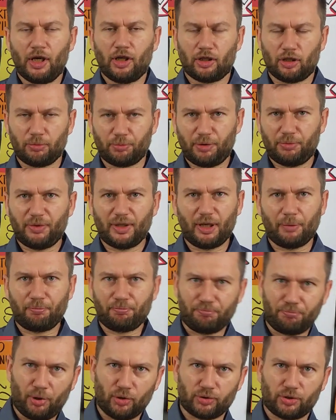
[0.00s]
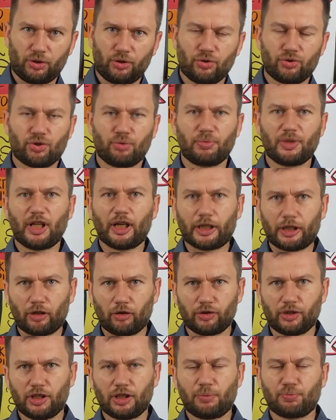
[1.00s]
Robimy je po to, żeby na
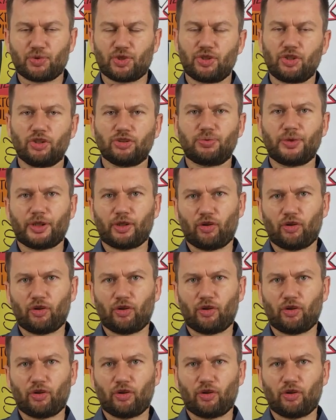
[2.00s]
koniec przyniosły